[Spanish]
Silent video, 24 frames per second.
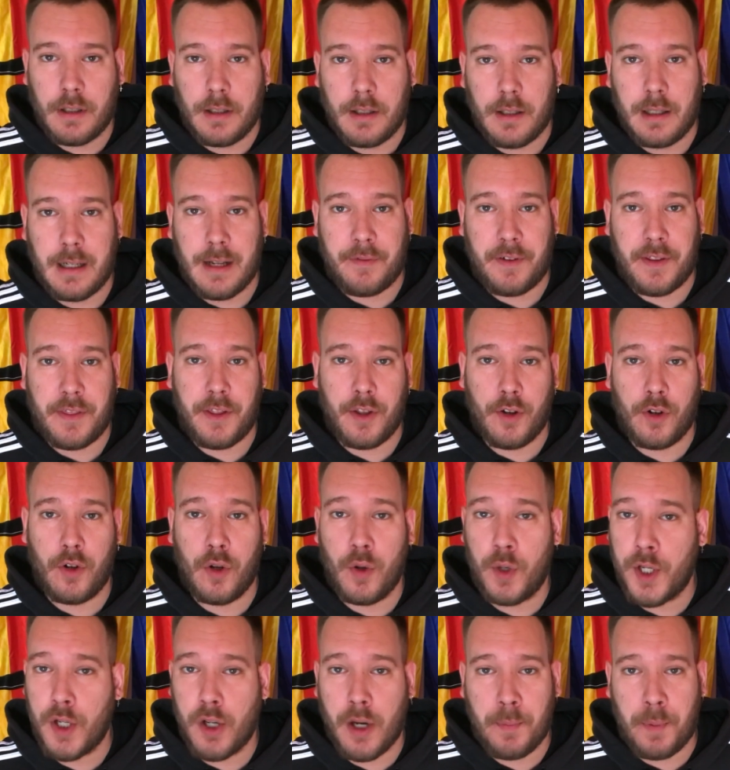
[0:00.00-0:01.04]
Eh, la afición lo
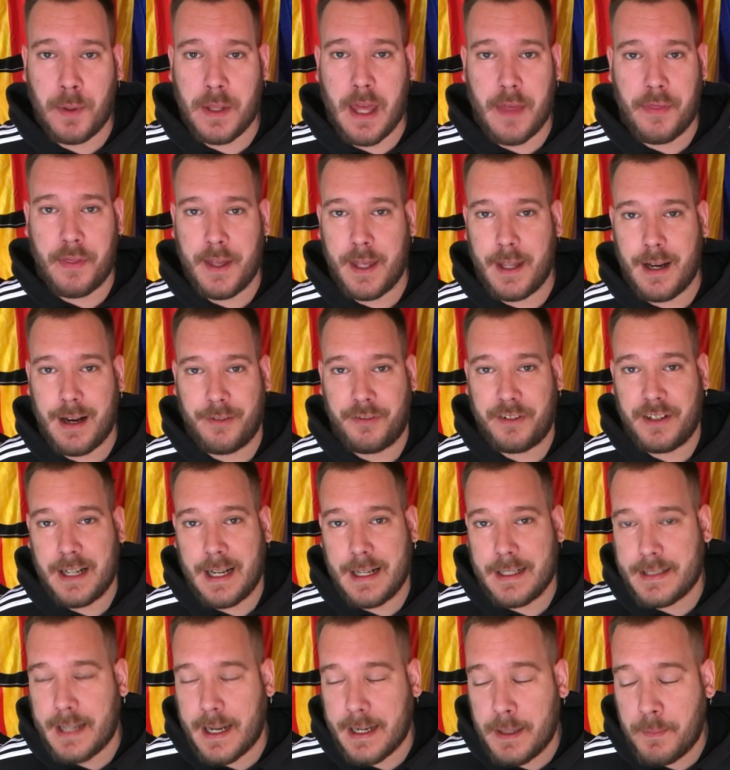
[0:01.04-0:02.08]
único que podía hacer al final
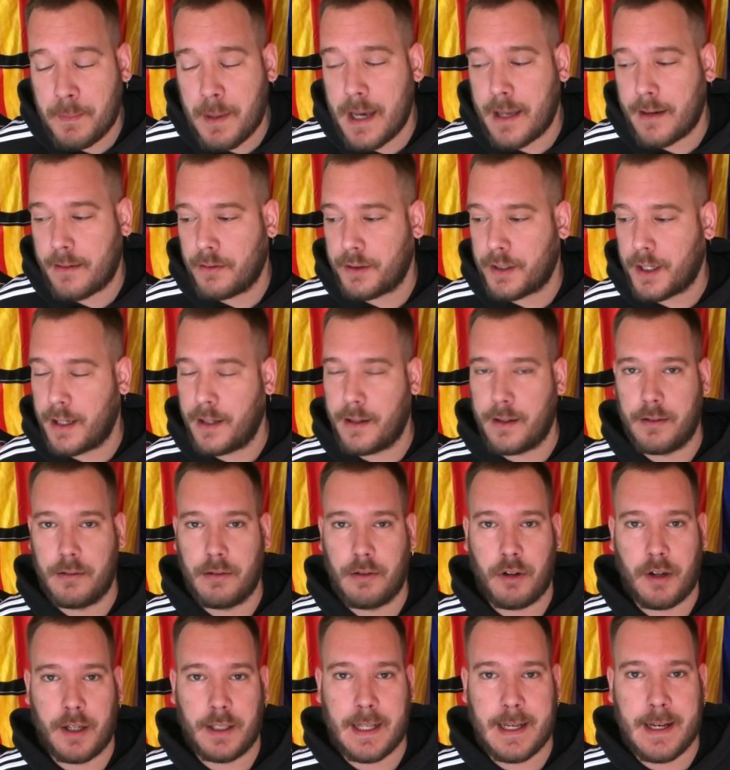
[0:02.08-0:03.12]
es animar, o sea,
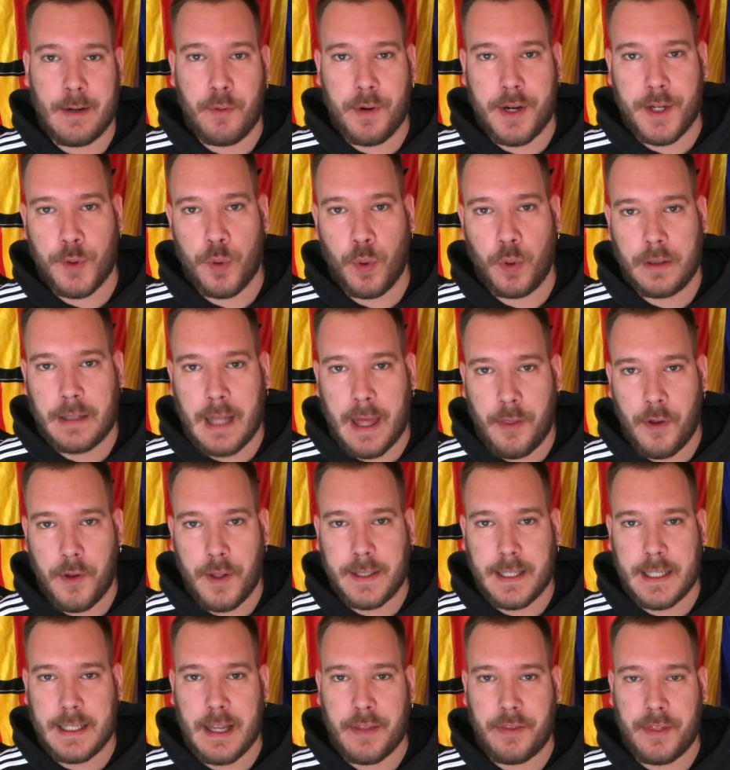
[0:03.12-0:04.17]
los que tenían un resultado de
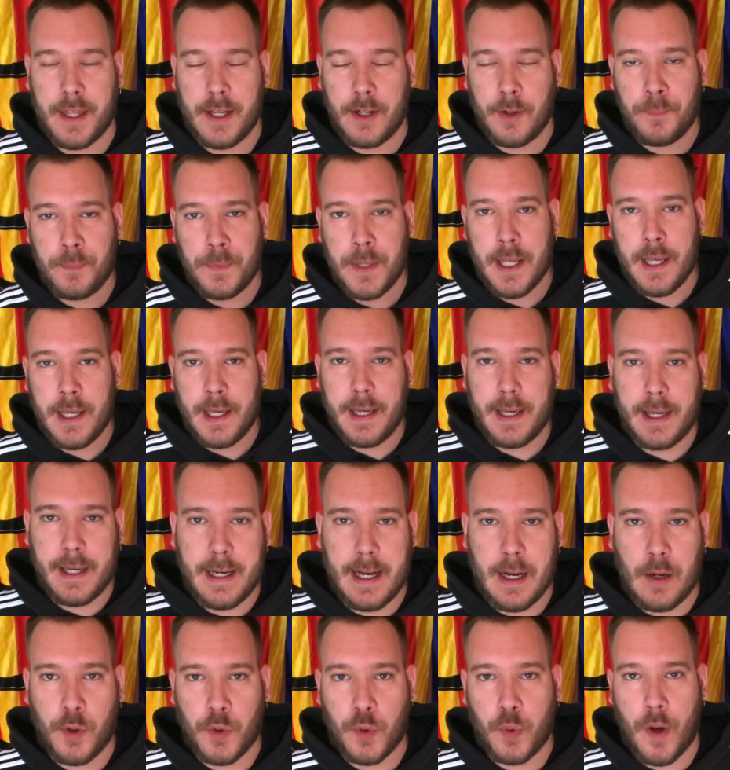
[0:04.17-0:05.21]
3 a 0
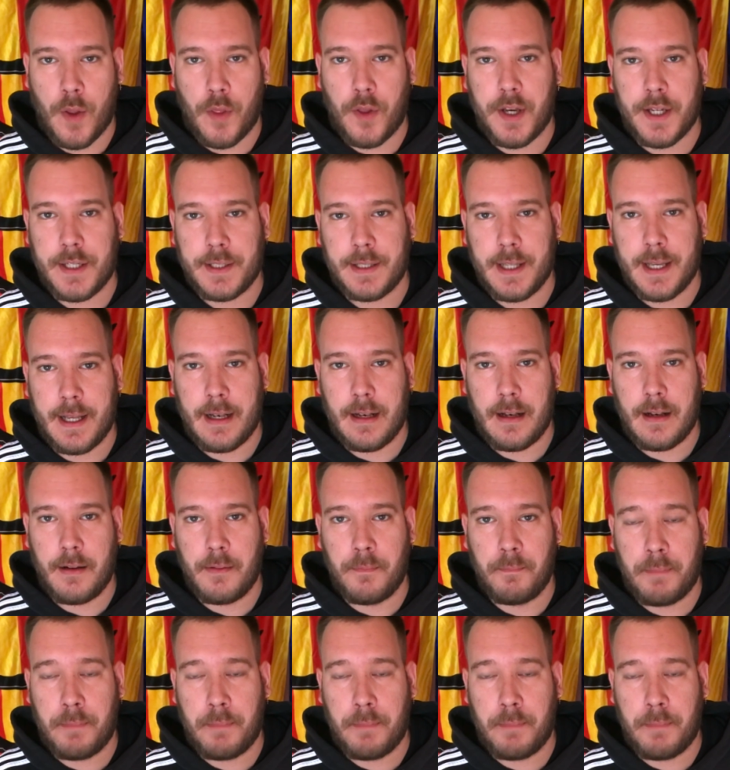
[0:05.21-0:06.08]
eran los jugadores del